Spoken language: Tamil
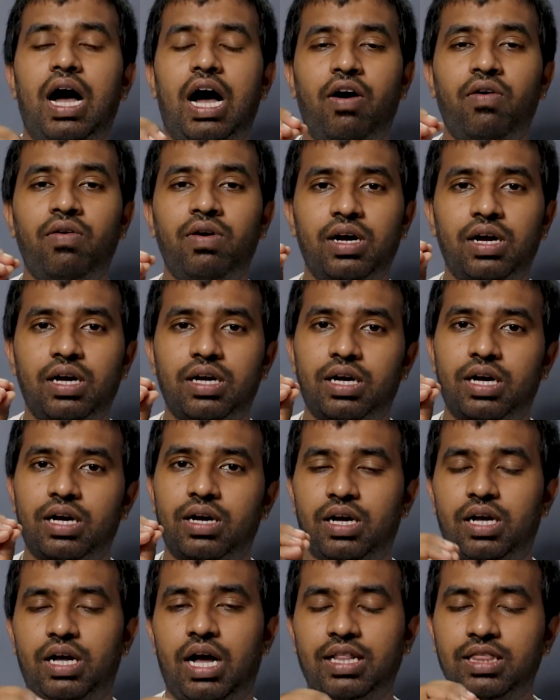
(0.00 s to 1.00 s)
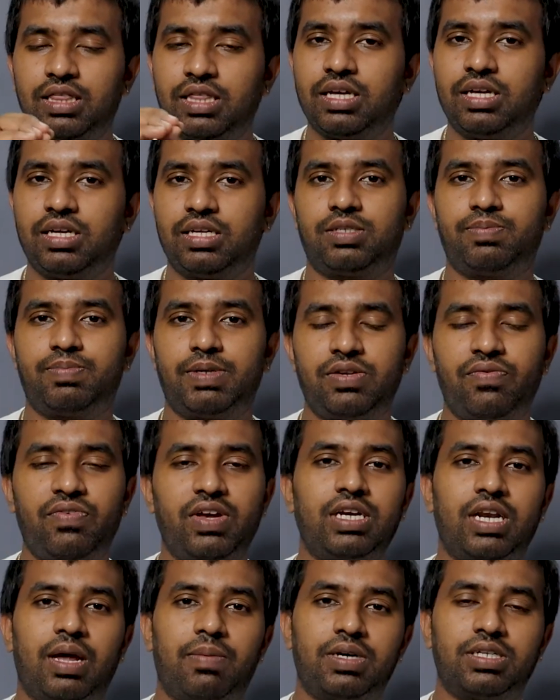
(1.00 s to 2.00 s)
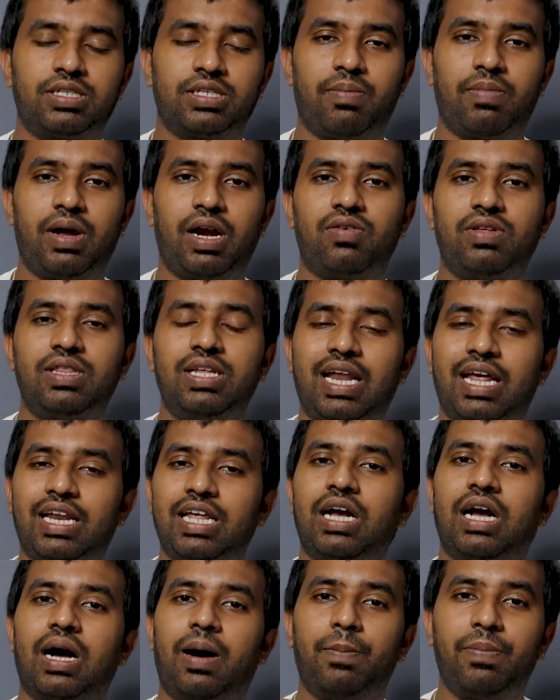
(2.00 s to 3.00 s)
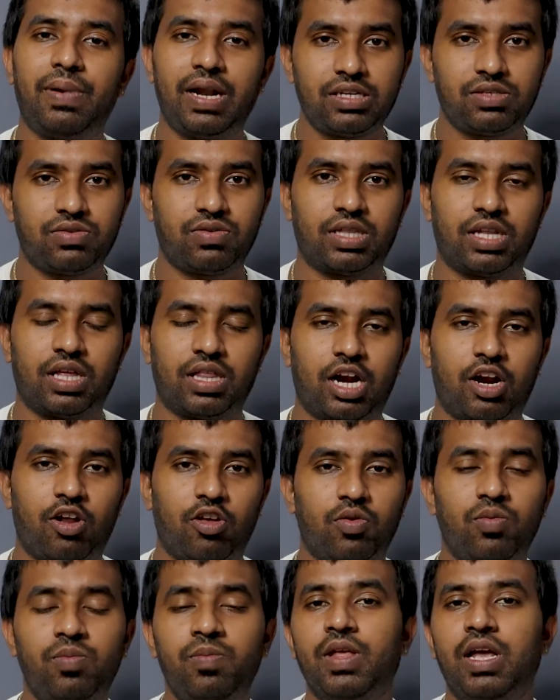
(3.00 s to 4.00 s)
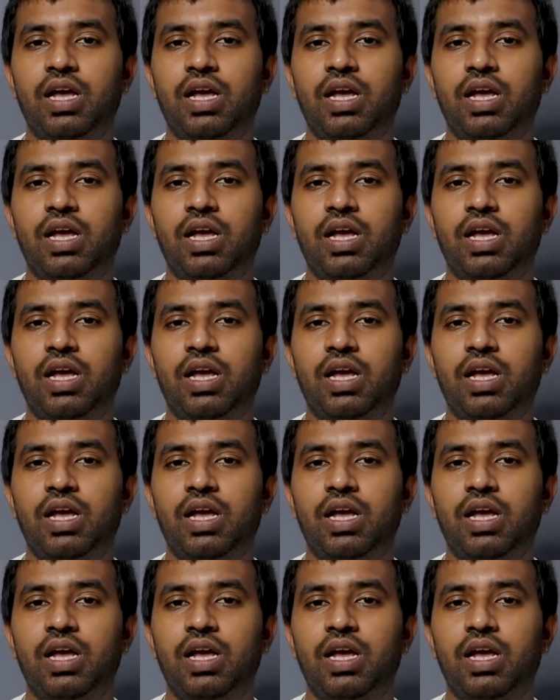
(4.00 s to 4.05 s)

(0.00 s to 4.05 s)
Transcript: அவங்க அந்த ஸ்பெசிபிக் நம்பர்ஸ் மேல வந்து நிறைய கம்ப்ளைண்ட்ஸ் வந்ததாலையும்